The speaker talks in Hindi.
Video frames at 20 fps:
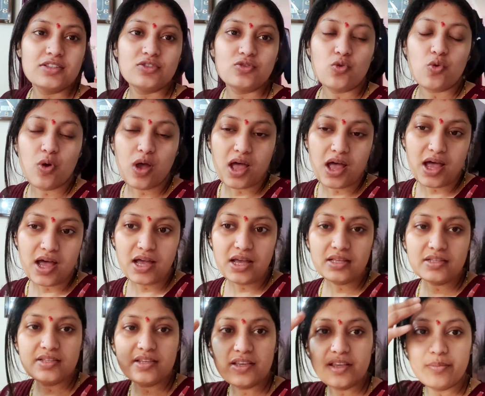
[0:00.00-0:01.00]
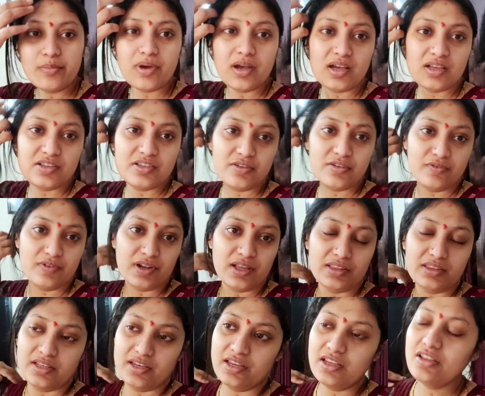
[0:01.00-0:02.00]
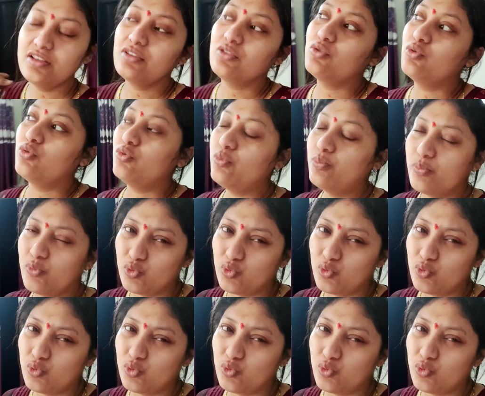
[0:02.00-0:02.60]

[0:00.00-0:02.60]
सो आज है महाशिवरात्रि तो